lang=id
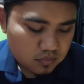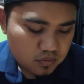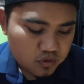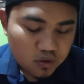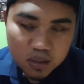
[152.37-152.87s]

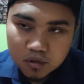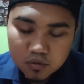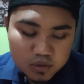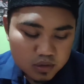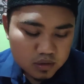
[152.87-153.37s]

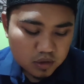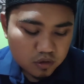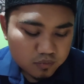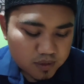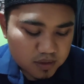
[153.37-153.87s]
sodako ge
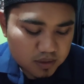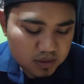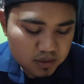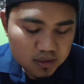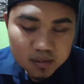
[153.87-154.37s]
naon
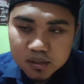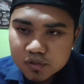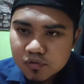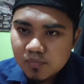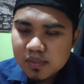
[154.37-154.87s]
bikenen
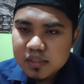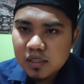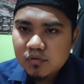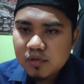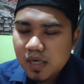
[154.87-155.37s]
ngeswe
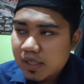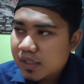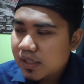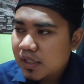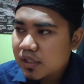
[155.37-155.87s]
maca
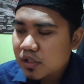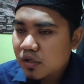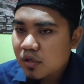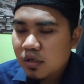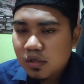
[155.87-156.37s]
Quran dina
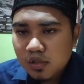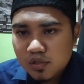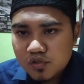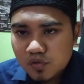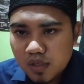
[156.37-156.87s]
jero
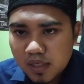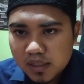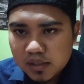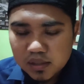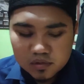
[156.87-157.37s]

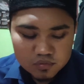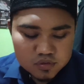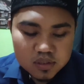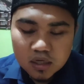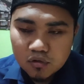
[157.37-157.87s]
salat gitu
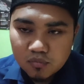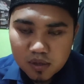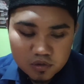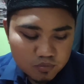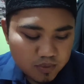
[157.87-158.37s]

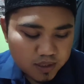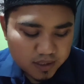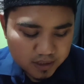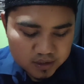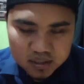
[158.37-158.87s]

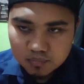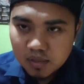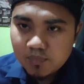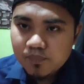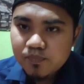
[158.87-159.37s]
saloba-lobana
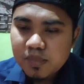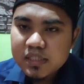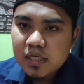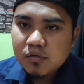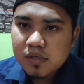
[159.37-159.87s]
sabab
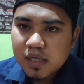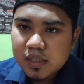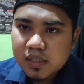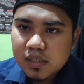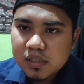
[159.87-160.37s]
maca
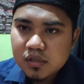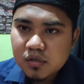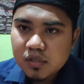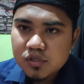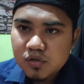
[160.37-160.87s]
Quran dina
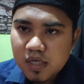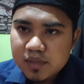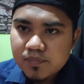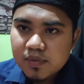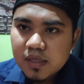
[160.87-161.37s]
jero keur
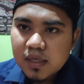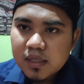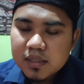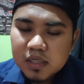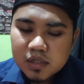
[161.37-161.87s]
salat
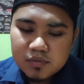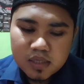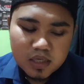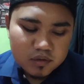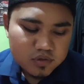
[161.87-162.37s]
eta
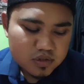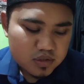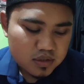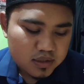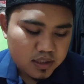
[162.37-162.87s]
leuwih alus
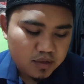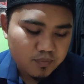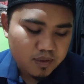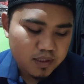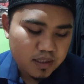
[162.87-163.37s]

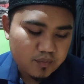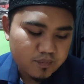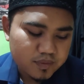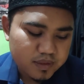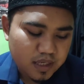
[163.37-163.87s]
daripada
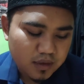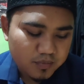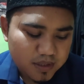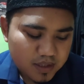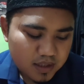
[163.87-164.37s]

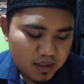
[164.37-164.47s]
takbir